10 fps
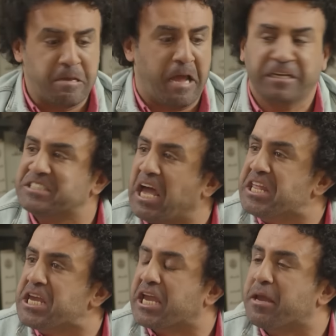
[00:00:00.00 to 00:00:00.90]
يعني
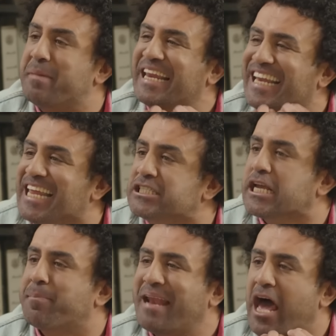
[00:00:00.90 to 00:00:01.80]
تاريخي
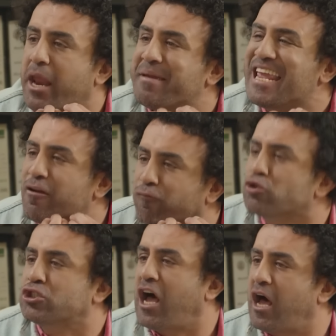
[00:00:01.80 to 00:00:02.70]
بالكلاسيك بالعربيه
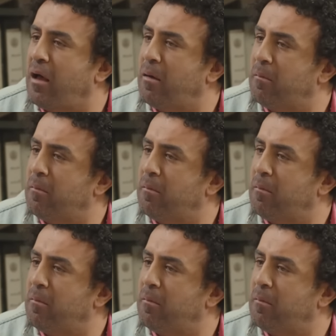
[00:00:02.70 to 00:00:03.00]
الفصحى